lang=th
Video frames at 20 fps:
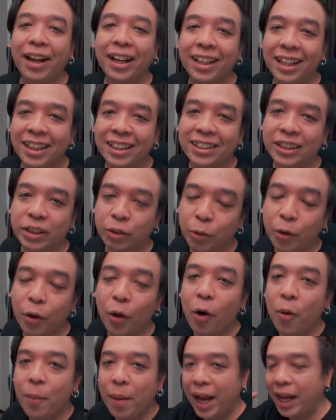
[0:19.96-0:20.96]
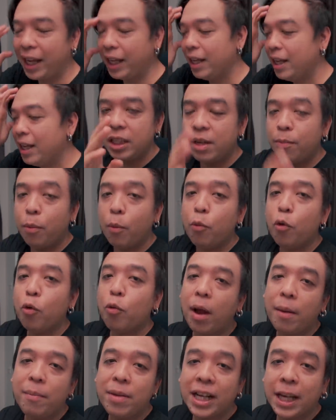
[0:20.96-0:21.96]
หมายถึงสตูดิโอใหม่ที่ผมพูด
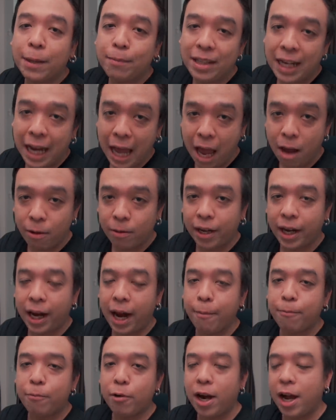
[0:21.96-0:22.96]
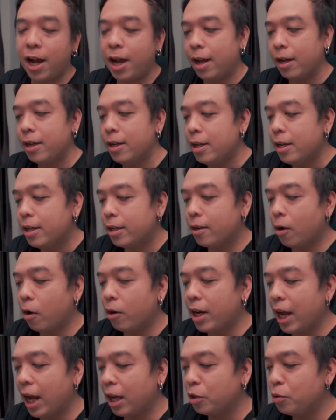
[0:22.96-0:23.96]
ไว้เมื่อคลิปที่แล้วนะครับว่าหนอ
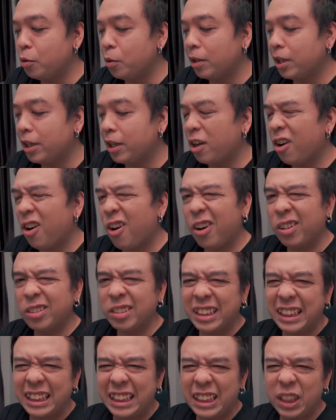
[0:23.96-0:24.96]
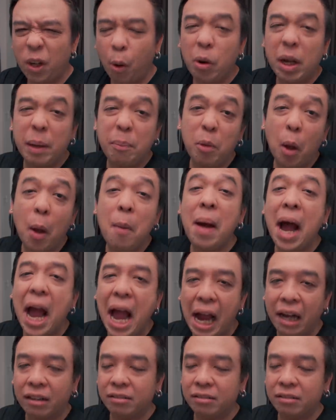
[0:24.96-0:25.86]
นหนังช่วงนี้ก็ลงคลิปน้อยมาก